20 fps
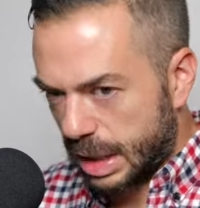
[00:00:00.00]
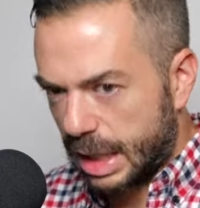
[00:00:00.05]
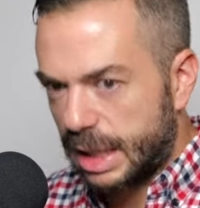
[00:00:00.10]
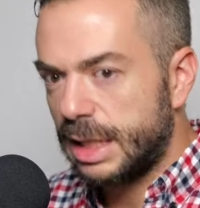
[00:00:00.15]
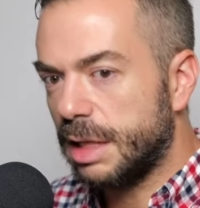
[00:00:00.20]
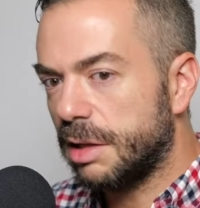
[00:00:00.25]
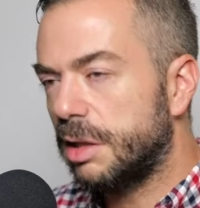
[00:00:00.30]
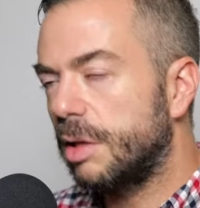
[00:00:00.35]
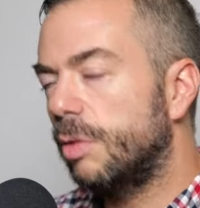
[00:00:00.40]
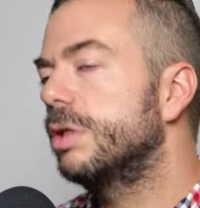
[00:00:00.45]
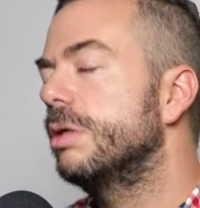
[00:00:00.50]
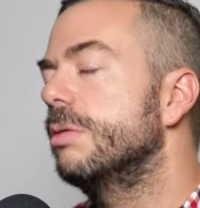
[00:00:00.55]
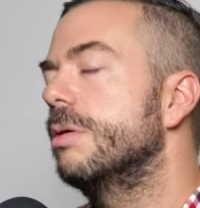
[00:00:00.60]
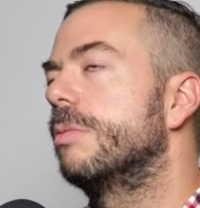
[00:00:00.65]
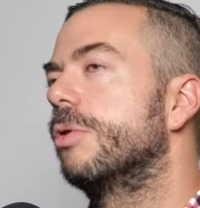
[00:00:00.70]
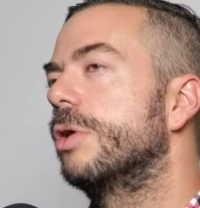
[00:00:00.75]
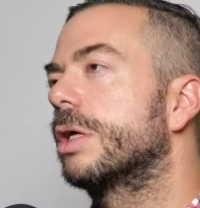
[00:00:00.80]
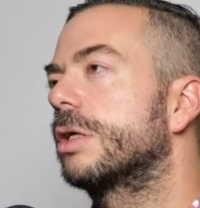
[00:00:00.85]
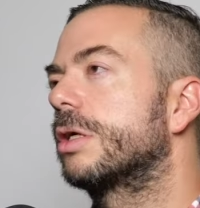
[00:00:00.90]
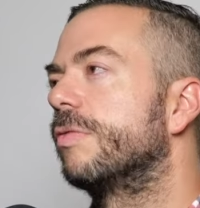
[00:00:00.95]
en esta
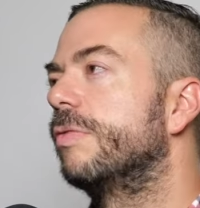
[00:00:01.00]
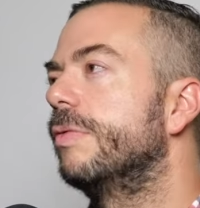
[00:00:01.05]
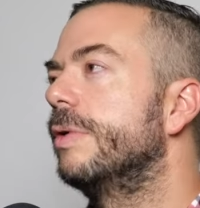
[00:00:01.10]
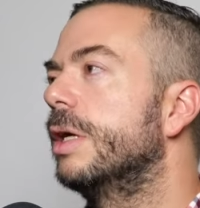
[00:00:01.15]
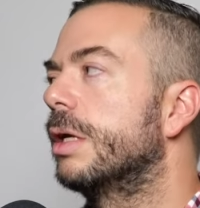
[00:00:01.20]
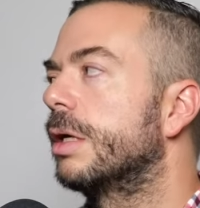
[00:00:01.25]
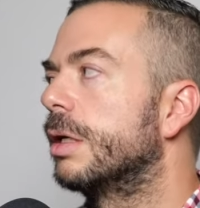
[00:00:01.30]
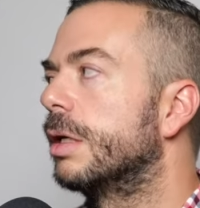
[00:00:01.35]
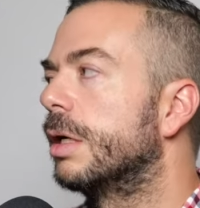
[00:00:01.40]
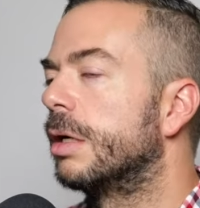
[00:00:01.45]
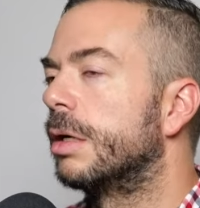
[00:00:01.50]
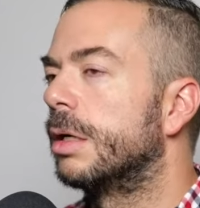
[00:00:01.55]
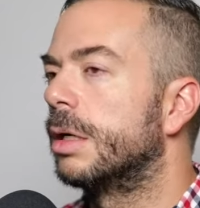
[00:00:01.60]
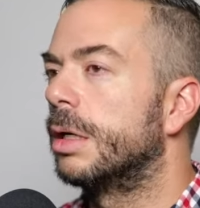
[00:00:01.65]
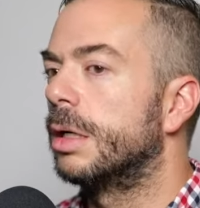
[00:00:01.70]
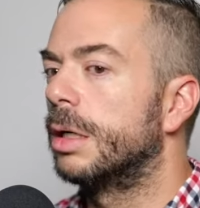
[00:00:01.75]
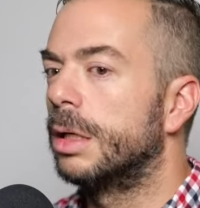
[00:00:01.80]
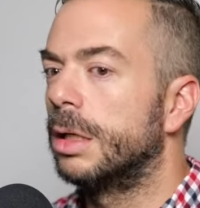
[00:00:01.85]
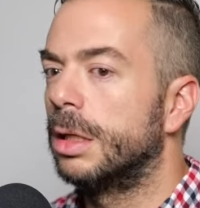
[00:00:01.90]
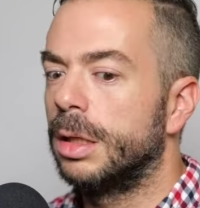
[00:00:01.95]
última moda que fui
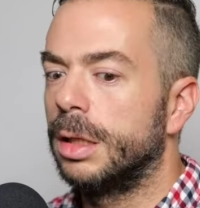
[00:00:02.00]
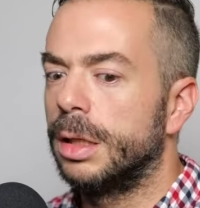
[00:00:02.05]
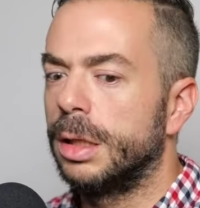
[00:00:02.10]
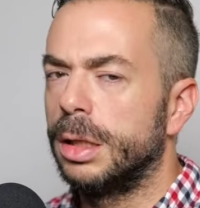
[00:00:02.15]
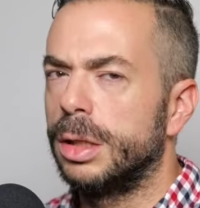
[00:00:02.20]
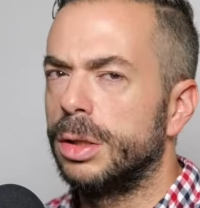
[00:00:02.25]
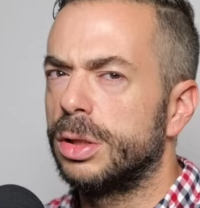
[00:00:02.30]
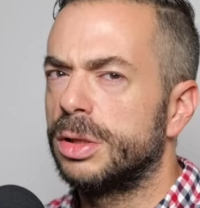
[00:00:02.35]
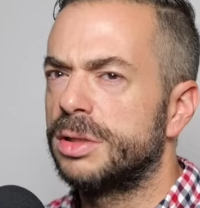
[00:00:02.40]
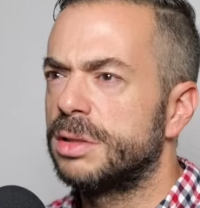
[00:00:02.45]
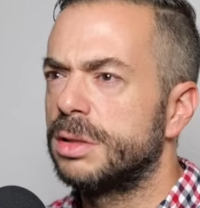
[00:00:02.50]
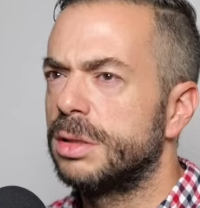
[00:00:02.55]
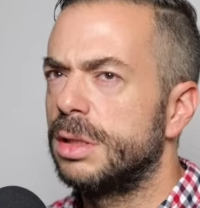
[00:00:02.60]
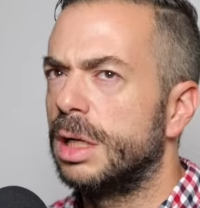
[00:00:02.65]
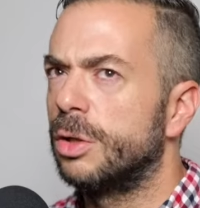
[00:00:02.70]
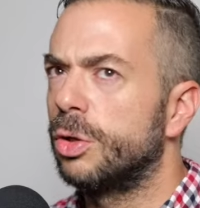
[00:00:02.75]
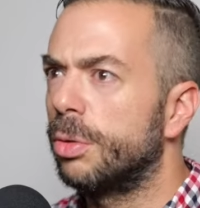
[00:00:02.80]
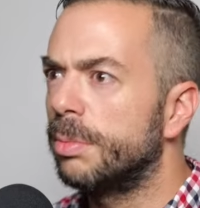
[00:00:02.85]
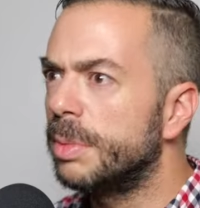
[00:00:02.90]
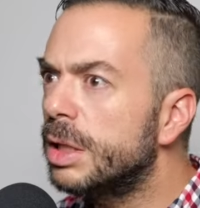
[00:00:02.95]
el
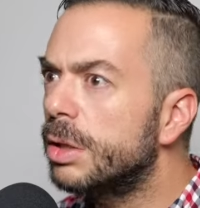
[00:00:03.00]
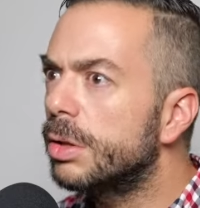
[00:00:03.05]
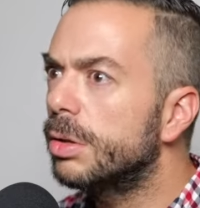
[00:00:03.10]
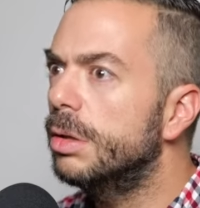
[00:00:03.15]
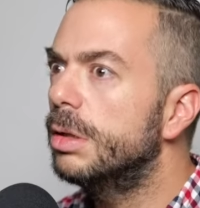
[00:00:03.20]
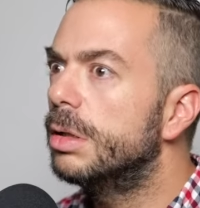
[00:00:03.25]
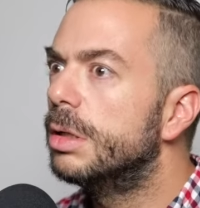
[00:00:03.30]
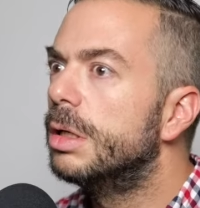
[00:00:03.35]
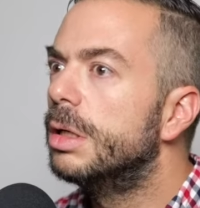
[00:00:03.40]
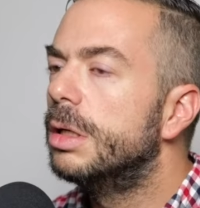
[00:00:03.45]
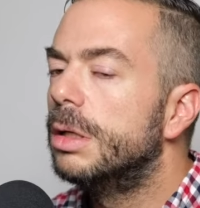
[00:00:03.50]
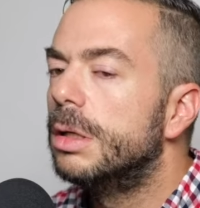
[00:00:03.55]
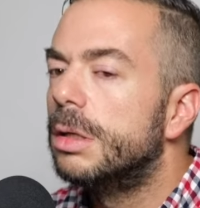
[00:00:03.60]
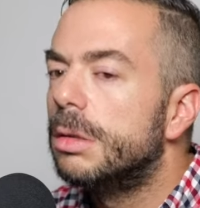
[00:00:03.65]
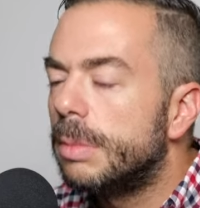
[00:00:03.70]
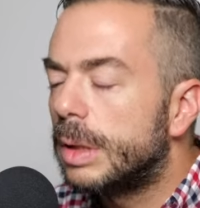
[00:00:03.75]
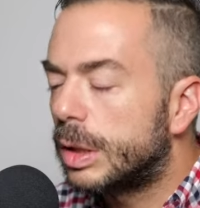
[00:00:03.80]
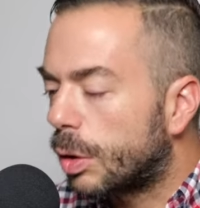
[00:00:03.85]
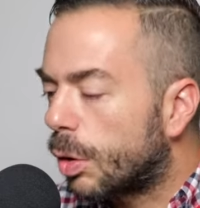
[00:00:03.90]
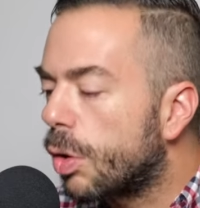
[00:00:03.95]
domingo,
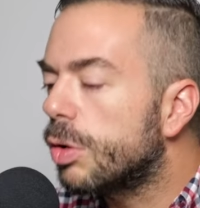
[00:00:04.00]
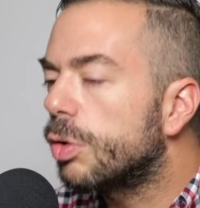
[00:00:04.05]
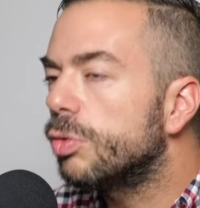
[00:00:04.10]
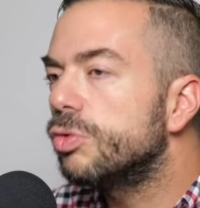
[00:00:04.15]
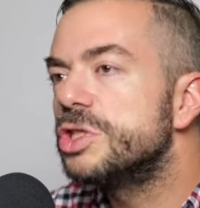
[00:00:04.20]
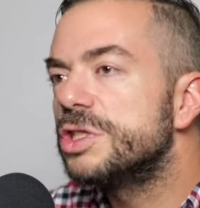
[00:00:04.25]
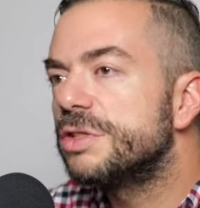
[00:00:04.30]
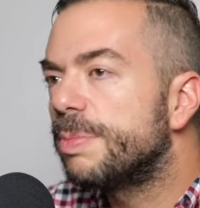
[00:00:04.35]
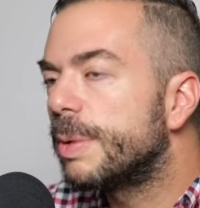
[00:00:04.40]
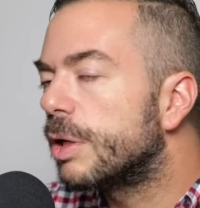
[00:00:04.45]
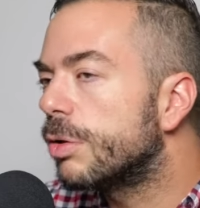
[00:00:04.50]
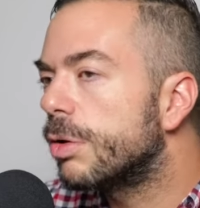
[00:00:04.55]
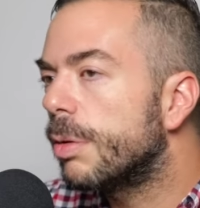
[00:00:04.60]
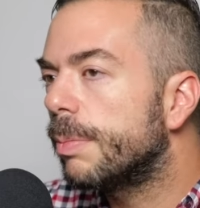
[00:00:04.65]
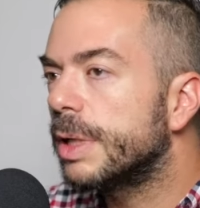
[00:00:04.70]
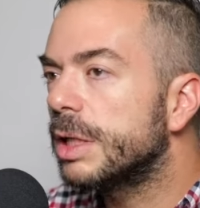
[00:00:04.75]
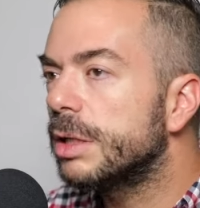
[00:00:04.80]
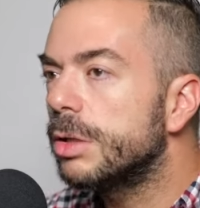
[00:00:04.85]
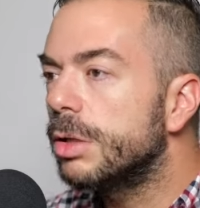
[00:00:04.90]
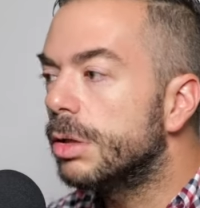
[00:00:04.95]
me tocó que un chispero
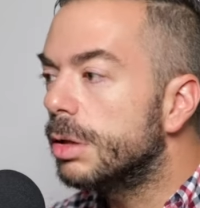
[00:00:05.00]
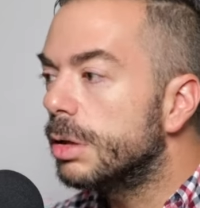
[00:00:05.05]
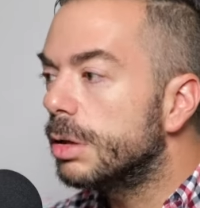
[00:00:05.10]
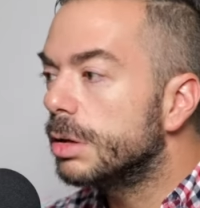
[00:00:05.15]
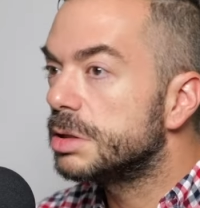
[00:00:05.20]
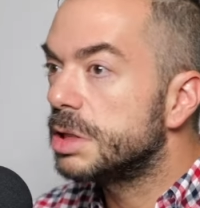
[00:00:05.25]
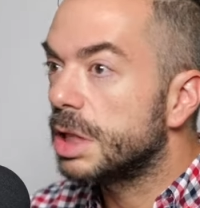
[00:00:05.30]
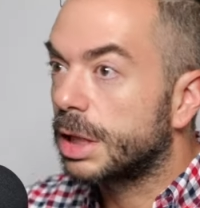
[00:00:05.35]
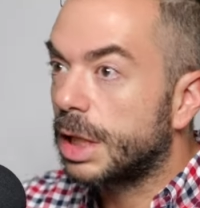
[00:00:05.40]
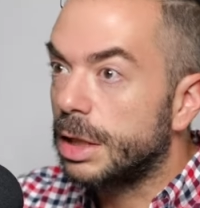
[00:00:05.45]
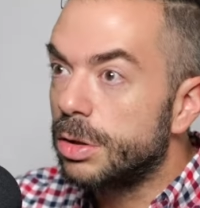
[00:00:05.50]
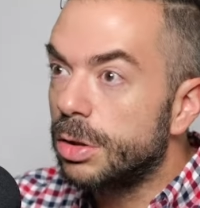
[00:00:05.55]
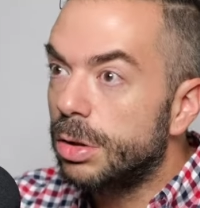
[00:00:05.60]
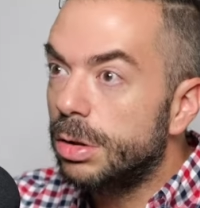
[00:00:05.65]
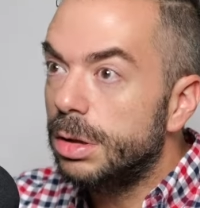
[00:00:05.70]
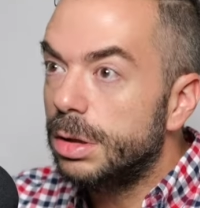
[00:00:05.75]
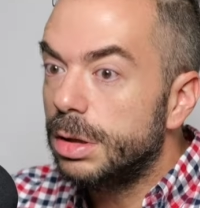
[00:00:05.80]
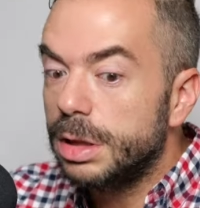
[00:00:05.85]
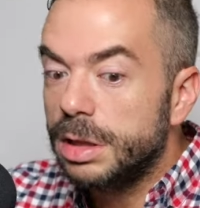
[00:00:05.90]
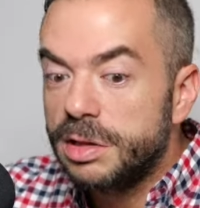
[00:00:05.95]
no prendió, se
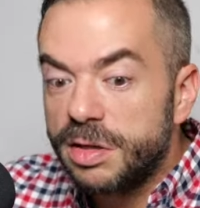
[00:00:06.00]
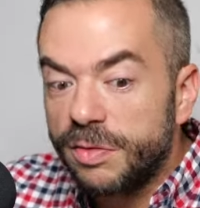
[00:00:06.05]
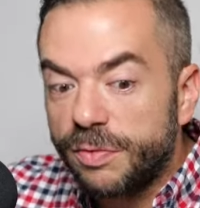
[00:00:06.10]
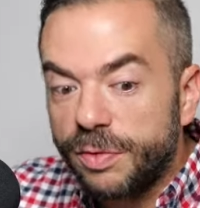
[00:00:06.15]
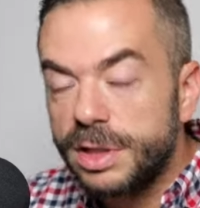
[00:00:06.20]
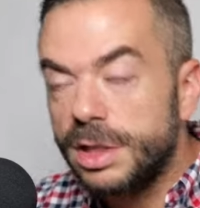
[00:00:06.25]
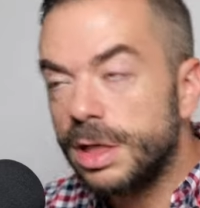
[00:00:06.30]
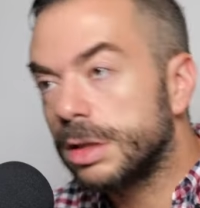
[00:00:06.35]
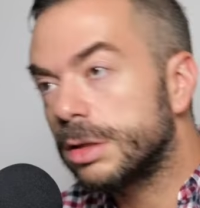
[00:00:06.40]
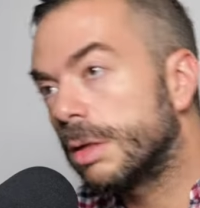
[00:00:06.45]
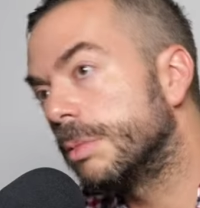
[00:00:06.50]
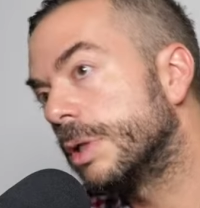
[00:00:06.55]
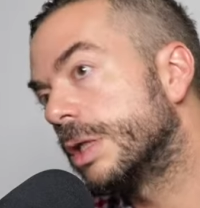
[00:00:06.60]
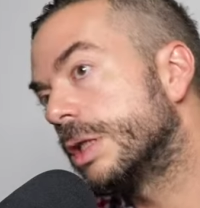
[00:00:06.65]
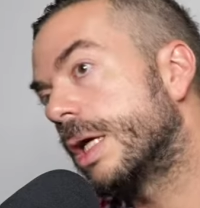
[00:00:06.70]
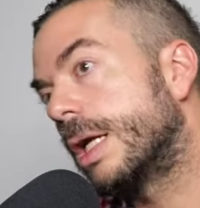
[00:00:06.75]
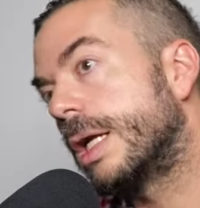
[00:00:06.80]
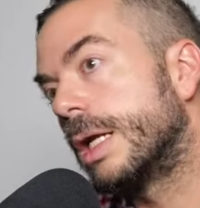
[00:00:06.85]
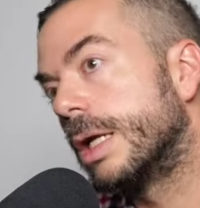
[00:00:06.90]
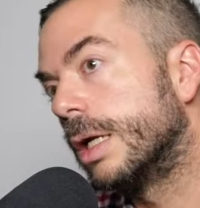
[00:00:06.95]
cayó y se fue
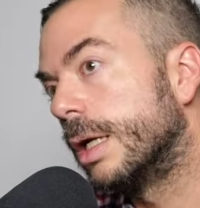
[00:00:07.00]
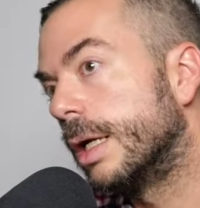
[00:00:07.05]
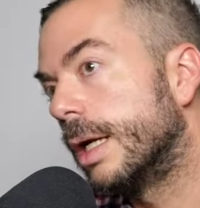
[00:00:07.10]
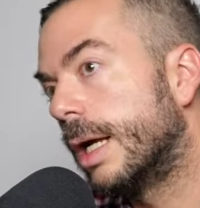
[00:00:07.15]
directamente